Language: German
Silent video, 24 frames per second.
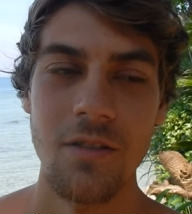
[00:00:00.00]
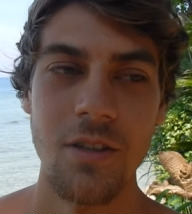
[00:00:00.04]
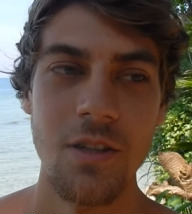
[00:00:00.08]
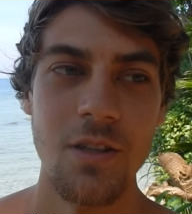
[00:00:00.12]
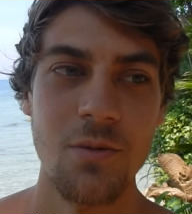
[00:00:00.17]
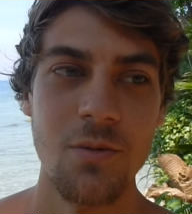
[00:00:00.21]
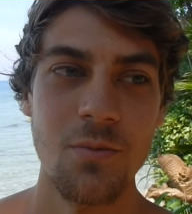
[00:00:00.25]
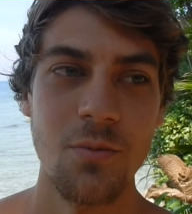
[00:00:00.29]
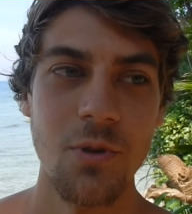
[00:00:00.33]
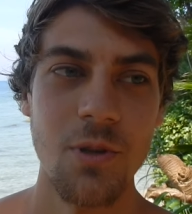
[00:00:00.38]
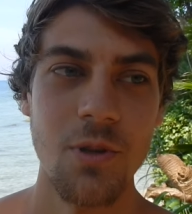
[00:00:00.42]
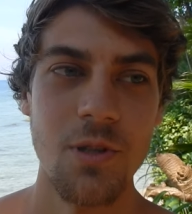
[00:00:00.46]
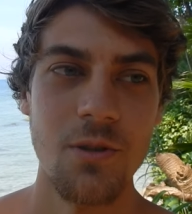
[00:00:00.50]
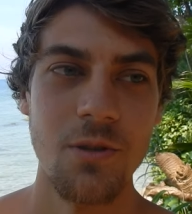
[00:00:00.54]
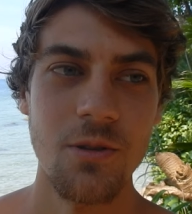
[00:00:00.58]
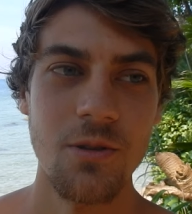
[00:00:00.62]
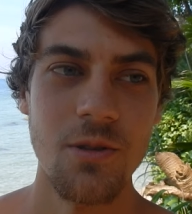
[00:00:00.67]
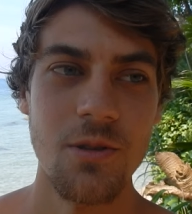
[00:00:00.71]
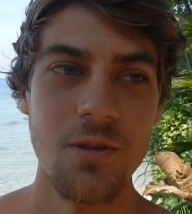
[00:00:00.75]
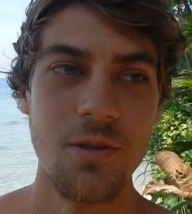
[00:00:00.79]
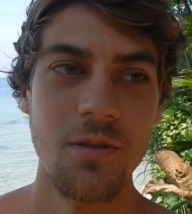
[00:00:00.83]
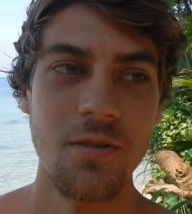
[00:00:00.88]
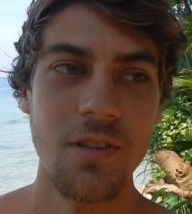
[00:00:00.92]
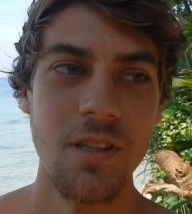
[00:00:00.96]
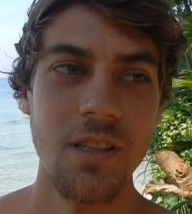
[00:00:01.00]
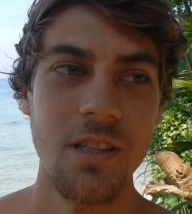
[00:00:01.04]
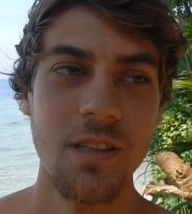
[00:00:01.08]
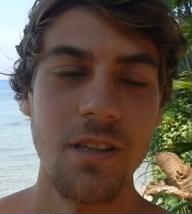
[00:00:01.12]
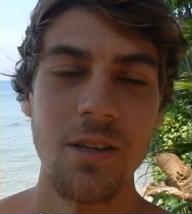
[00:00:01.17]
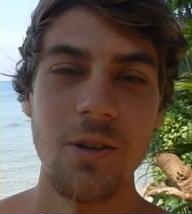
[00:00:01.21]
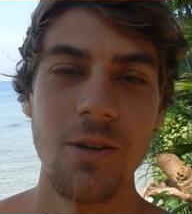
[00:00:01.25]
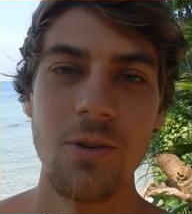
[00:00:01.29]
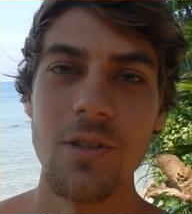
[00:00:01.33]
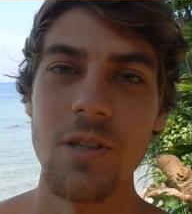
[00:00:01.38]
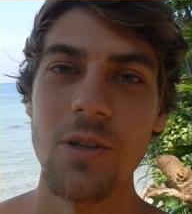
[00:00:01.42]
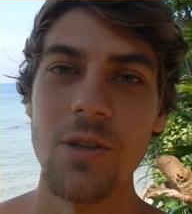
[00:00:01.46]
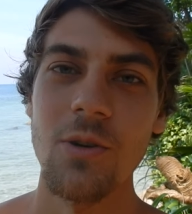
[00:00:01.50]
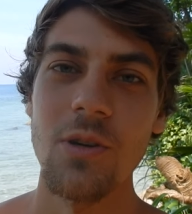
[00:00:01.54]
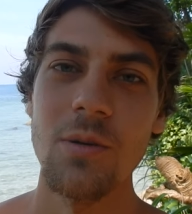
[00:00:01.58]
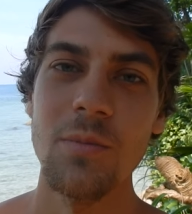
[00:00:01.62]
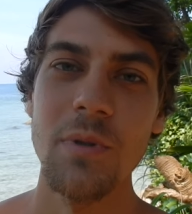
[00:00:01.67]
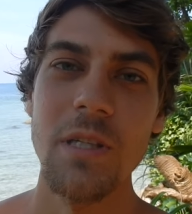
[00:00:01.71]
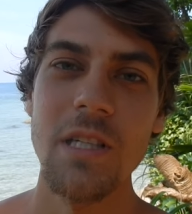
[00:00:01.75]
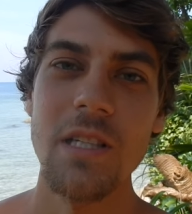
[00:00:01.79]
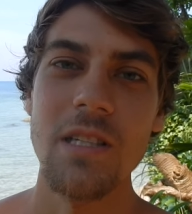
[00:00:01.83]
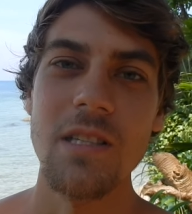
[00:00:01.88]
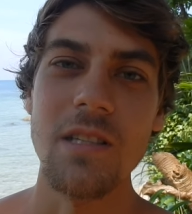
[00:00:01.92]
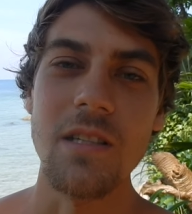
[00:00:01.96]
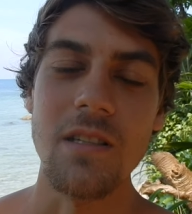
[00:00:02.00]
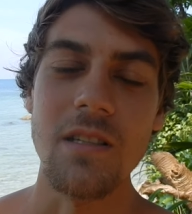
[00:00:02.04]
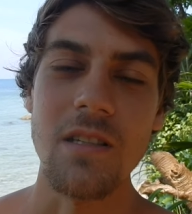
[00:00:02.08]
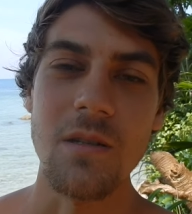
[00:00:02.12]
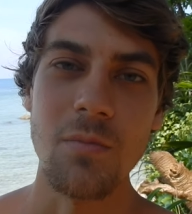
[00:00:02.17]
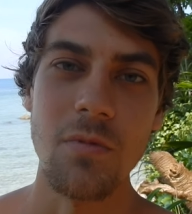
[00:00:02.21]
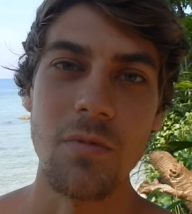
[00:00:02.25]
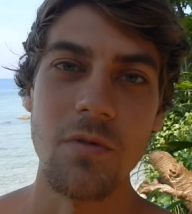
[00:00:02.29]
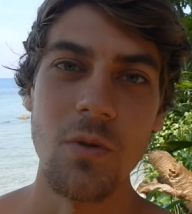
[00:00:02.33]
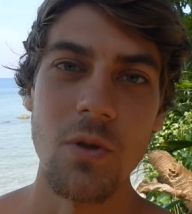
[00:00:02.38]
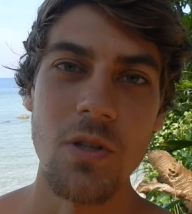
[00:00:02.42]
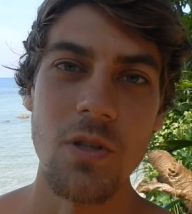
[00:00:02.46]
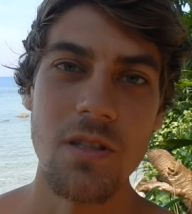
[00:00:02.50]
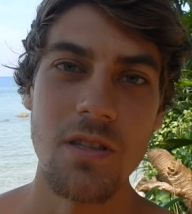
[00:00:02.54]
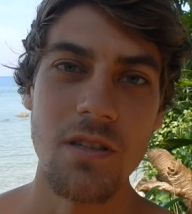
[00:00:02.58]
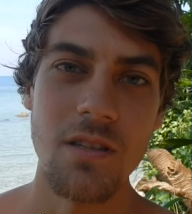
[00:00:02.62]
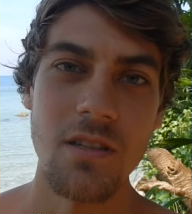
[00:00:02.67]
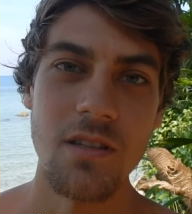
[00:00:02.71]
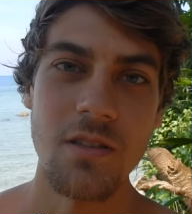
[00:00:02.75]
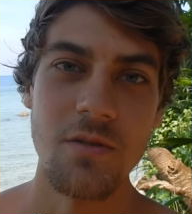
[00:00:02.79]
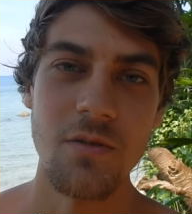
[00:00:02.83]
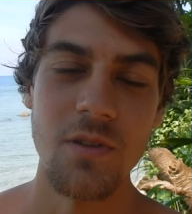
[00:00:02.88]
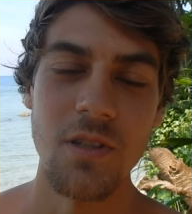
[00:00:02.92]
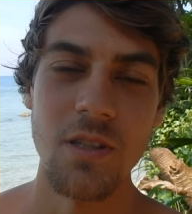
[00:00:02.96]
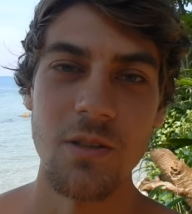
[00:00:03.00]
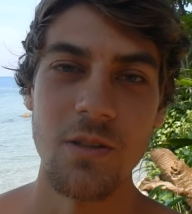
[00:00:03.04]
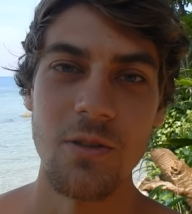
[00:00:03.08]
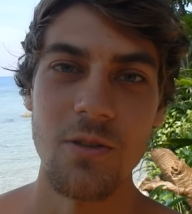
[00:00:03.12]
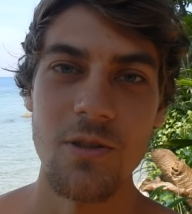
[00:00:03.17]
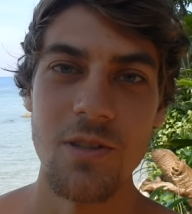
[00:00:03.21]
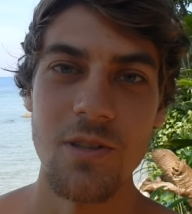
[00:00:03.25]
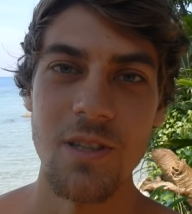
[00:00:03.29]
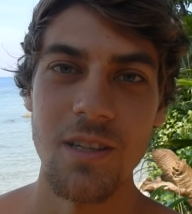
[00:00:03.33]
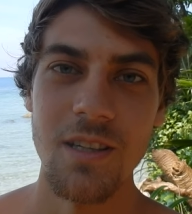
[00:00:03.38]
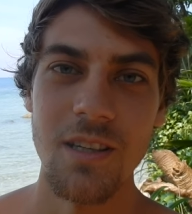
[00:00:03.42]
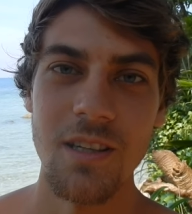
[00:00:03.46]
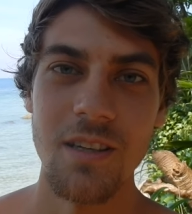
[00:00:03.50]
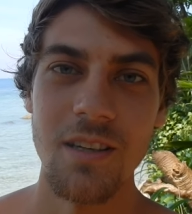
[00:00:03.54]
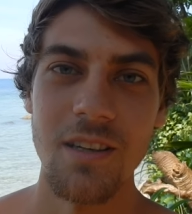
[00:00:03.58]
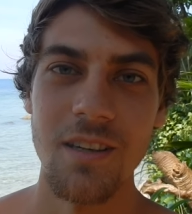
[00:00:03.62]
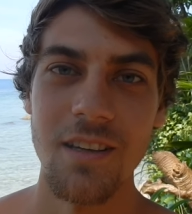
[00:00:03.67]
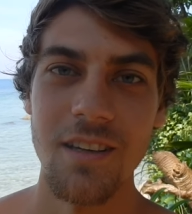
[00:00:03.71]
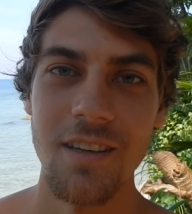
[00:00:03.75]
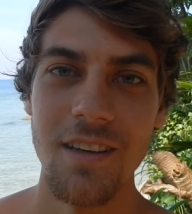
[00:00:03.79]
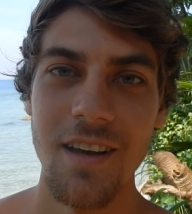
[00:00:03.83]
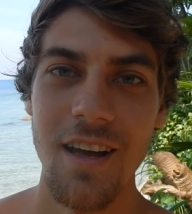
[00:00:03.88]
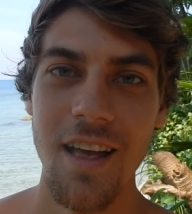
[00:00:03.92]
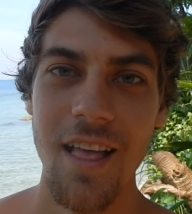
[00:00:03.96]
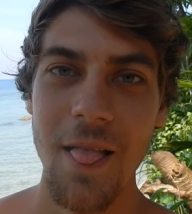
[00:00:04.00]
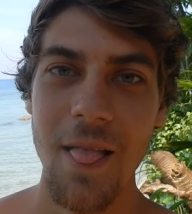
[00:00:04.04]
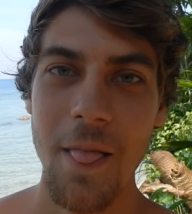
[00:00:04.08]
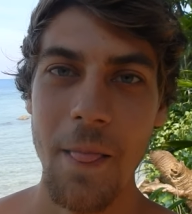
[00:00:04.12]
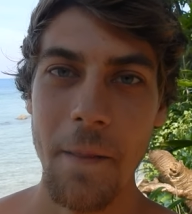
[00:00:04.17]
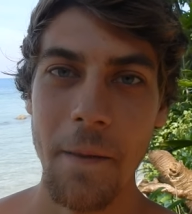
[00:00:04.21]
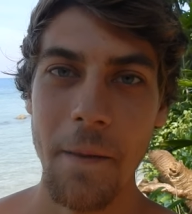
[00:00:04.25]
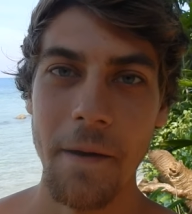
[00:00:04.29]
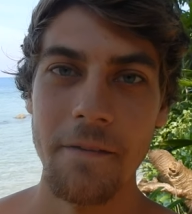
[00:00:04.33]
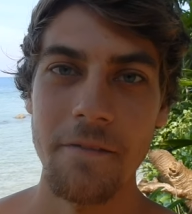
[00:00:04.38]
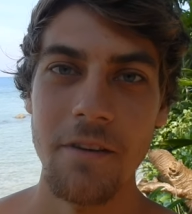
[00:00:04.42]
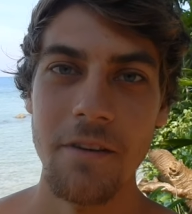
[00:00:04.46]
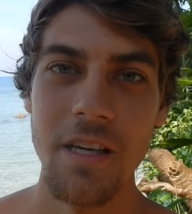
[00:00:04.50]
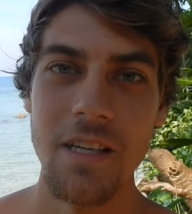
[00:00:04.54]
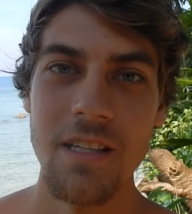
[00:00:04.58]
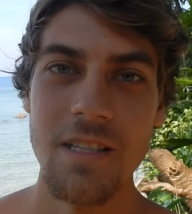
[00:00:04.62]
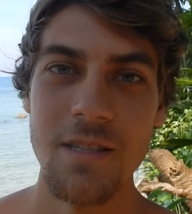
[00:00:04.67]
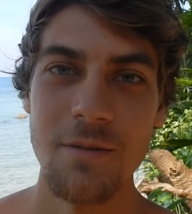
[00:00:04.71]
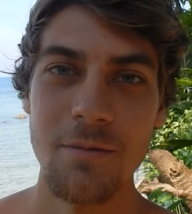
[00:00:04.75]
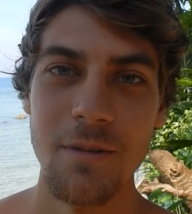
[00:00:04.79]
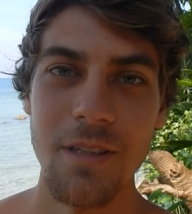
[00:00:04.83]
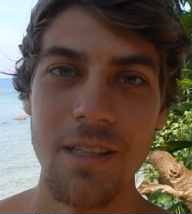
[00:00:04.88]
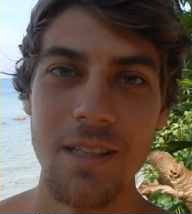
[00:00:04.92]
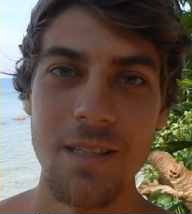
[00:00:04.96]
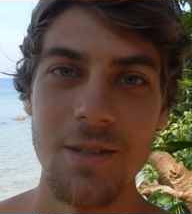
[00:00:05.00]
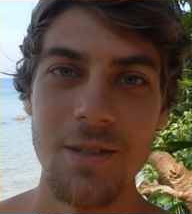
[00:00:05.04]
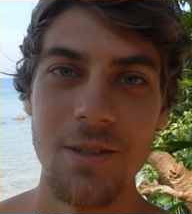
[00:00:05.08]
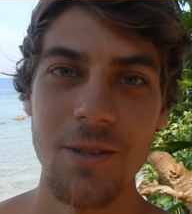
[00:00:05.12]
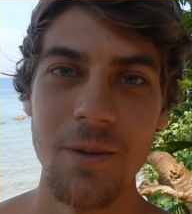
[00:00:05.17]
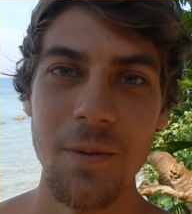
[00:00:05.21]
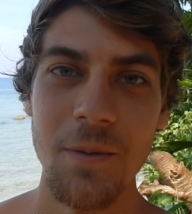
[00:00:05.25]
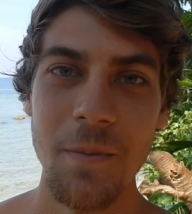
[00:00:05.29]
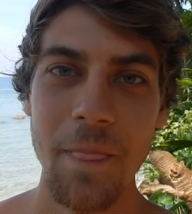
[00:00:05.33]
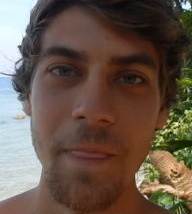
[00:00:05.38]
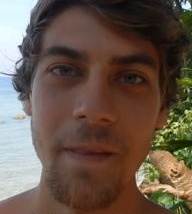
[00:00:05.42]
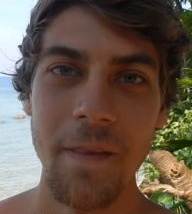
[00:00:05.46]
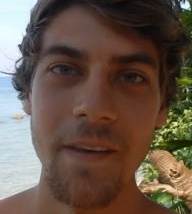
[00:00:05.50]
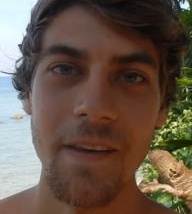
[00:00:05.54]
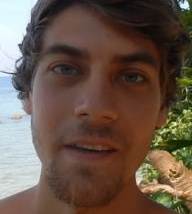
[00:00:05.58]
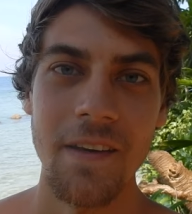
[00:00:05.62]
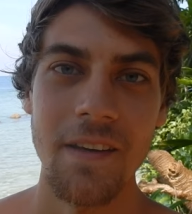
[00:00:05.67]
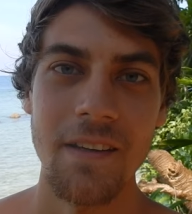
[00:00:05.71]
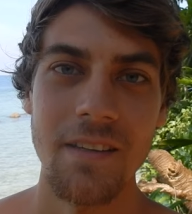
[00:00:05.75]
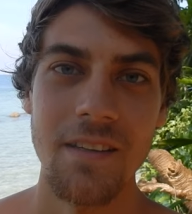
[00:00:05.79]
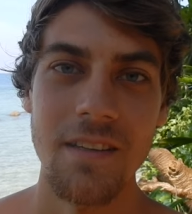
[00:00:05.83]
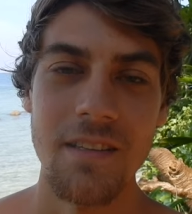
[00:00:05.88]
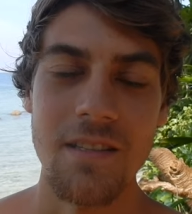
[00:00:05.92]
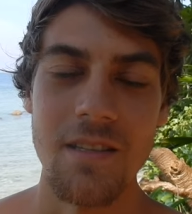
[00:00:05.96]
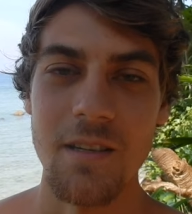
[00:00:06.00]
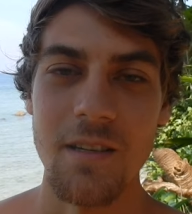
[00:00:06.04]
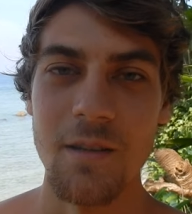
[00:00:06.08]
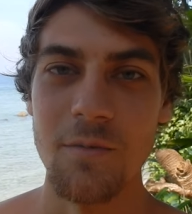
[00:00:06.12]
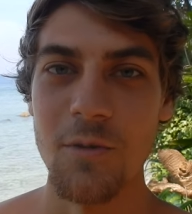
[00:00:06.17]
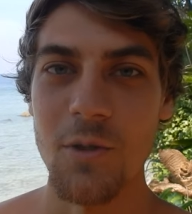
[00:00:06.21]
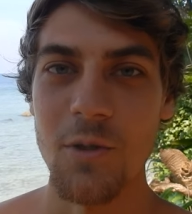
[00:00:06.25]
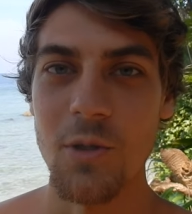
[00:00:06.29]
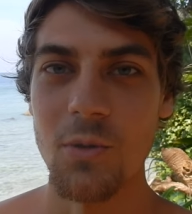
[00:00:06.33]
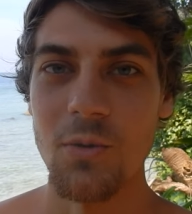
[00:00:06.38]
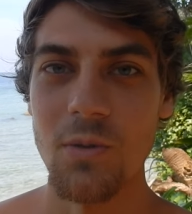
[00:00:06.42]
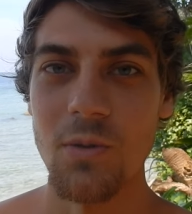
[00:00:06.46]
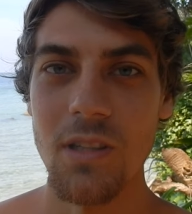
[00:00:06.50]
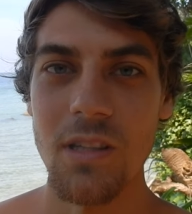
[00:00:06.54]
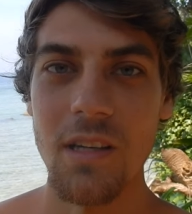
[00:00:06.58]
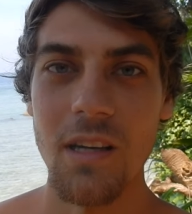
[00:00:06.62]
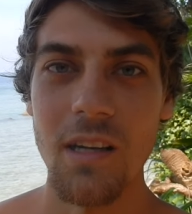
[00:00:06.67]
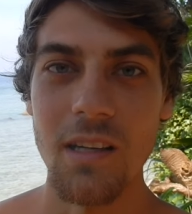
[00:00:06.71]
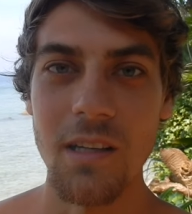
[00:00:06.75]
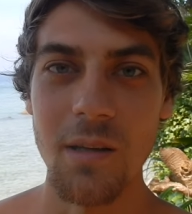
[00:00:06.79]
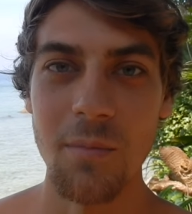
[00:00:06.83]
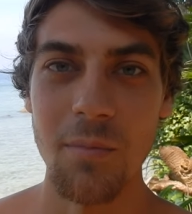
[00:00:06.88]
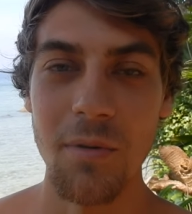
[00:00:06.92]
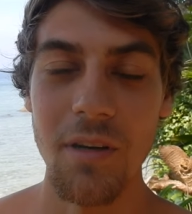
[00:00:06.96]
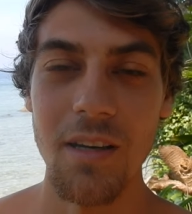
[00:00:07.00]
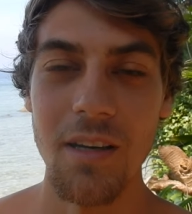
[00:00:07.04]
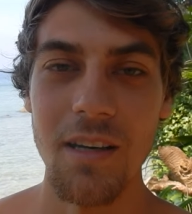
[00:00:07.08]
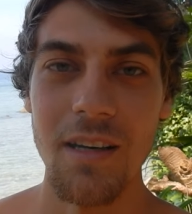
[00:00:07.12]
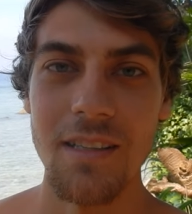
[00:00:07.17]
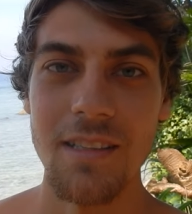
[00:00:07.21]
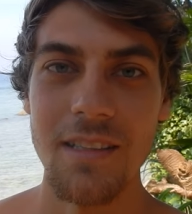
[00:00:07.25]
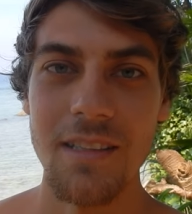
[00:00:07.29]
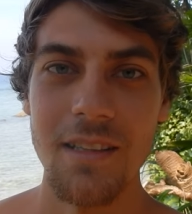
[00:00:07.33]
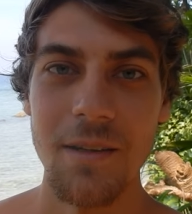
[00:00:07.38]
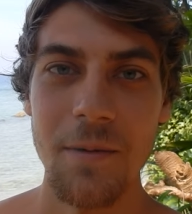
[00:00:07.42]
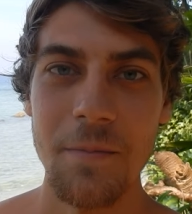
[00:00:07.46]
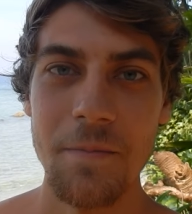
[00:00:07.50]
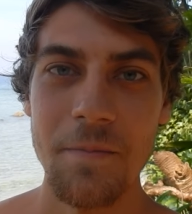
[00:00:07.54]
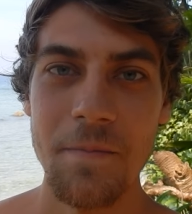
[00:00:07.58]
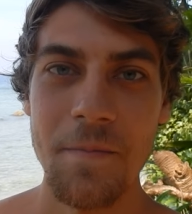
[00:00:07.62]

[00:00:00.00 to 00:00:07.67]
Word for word: welches Buch ist noch zu erwähnen? Genau, die neue Medizin des Bewusstseins finde ich noch sehr erwähnenswert. So. Da sind einfach Studien angebracht